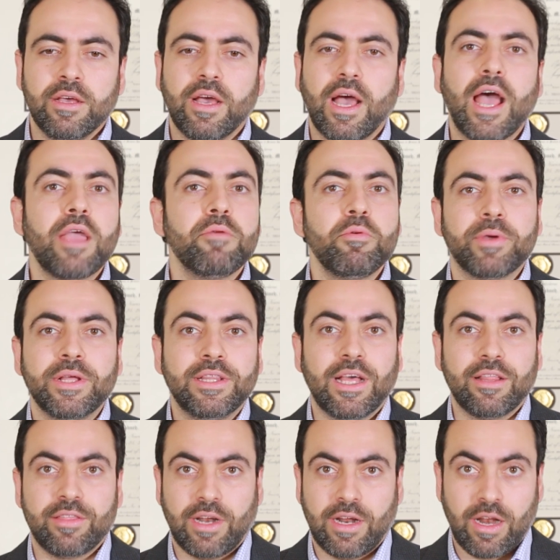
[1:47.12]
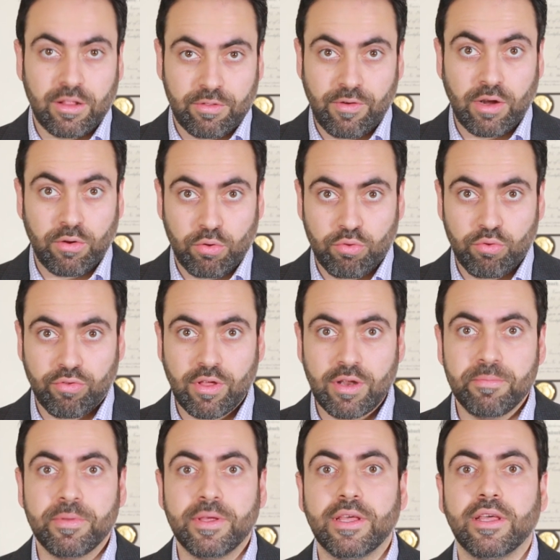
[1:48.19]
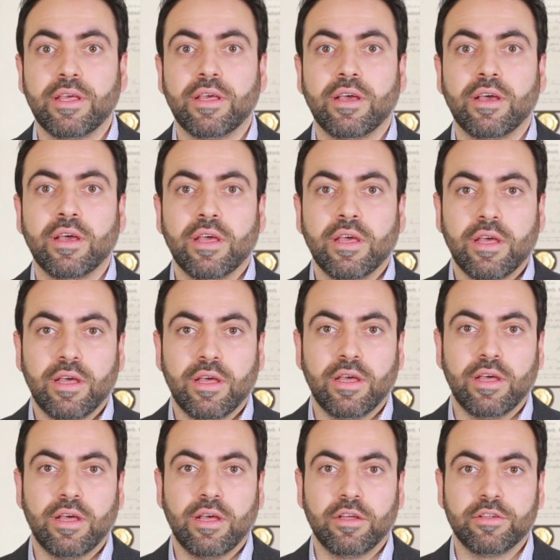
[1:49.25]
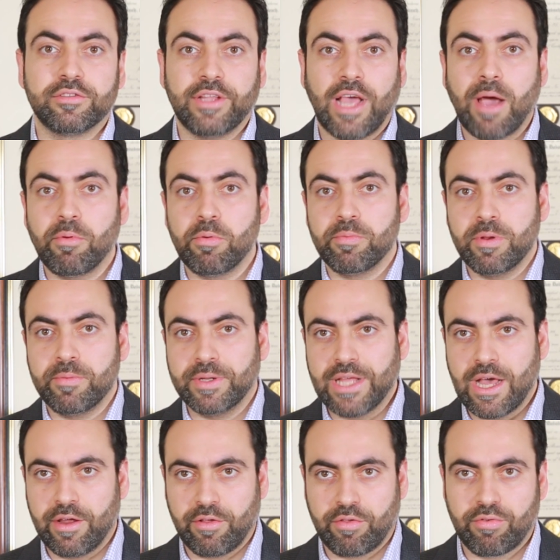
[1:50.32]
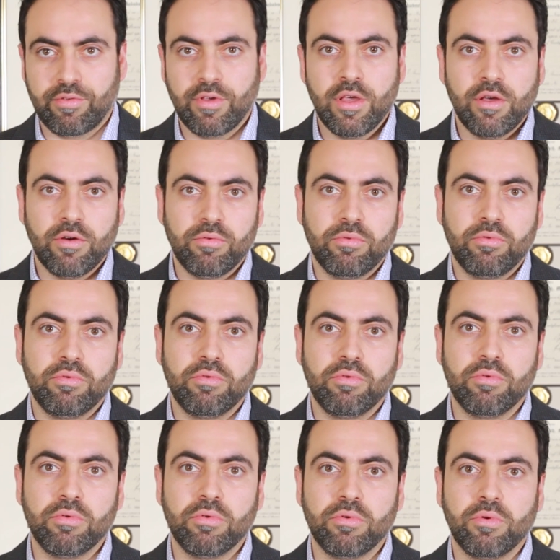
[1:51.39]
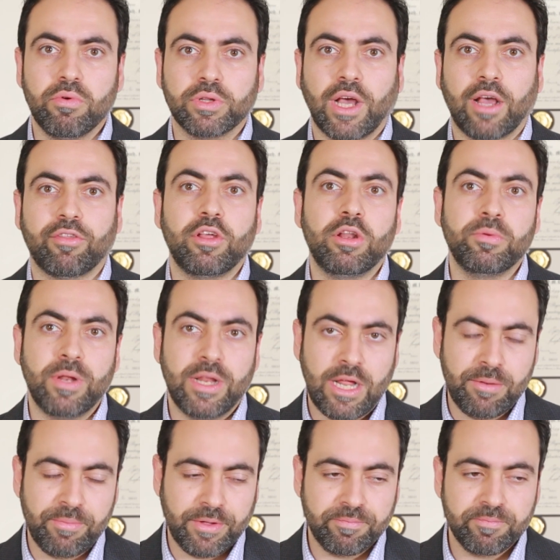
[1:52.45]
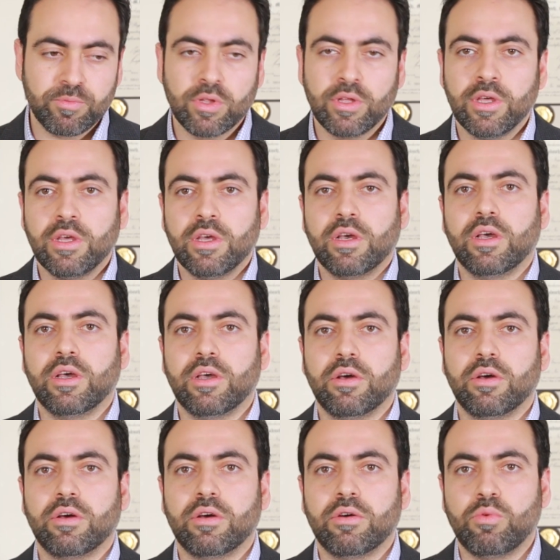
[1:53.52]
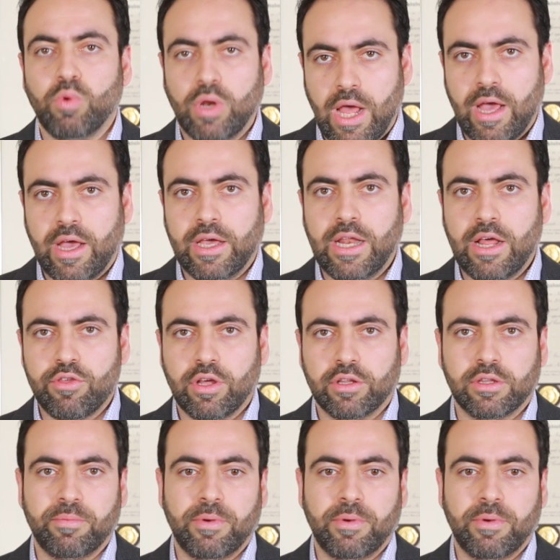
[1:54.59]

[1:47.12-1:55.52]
هاي ممكن تاثر على الاطفال خصوصا باستيعابهم آه، بالمدارس وتحصيلهم العلمي آه، ولها علاجات